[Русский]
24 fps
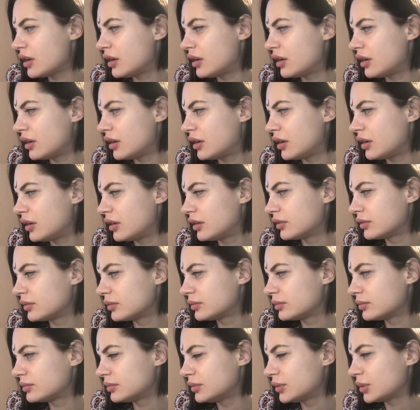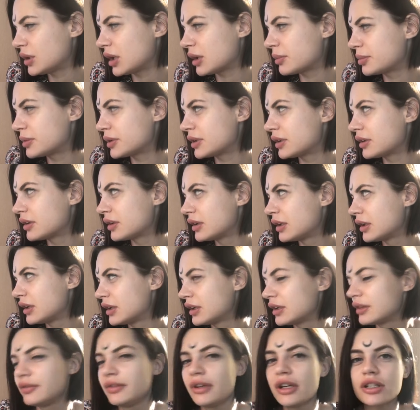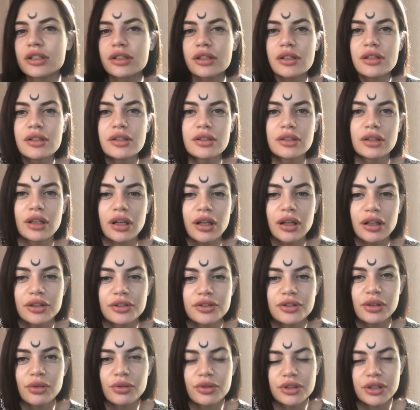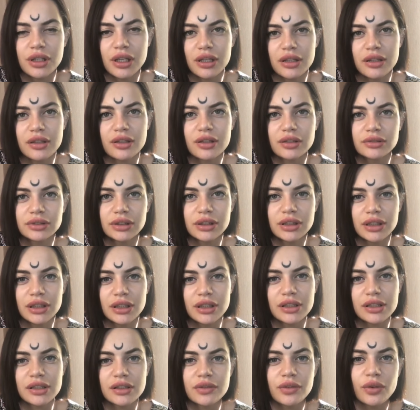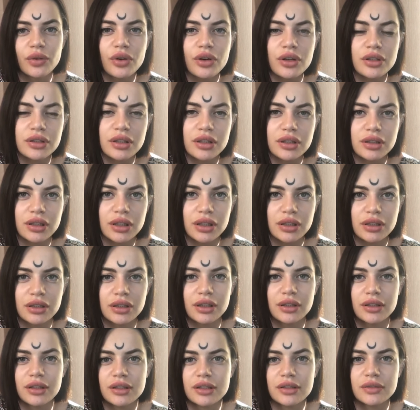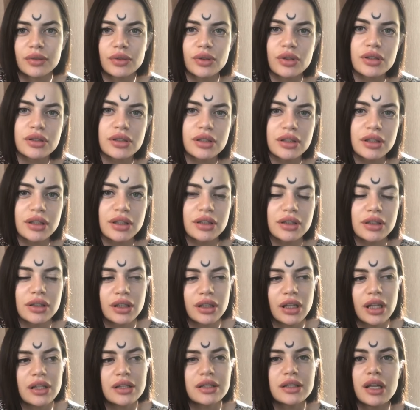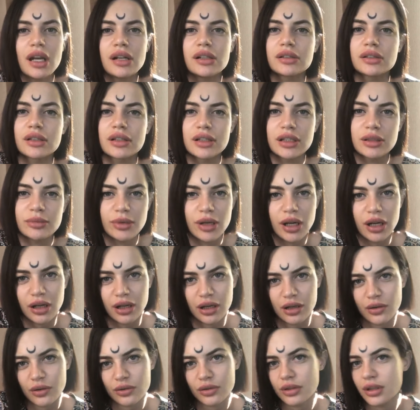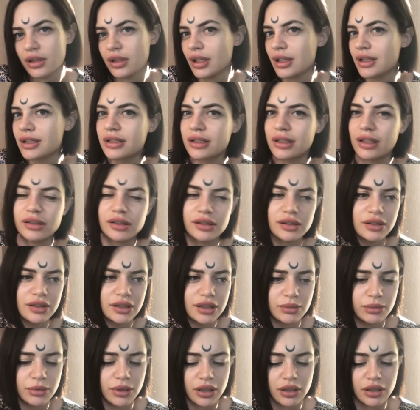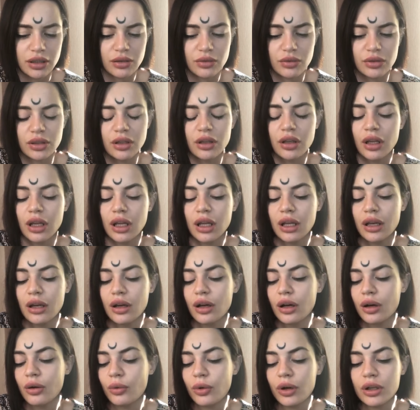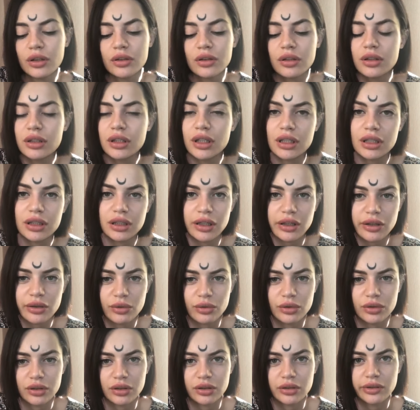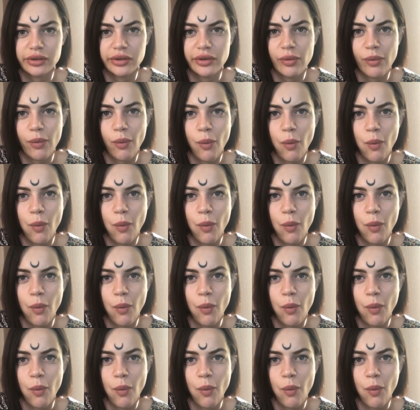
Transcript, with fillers: а, ну, как бы, вешаете на людей ярлыки звезды ТНТ, не звезды ТНТ, надела на себя корона, не надела на себя корона. У Алины нет короны.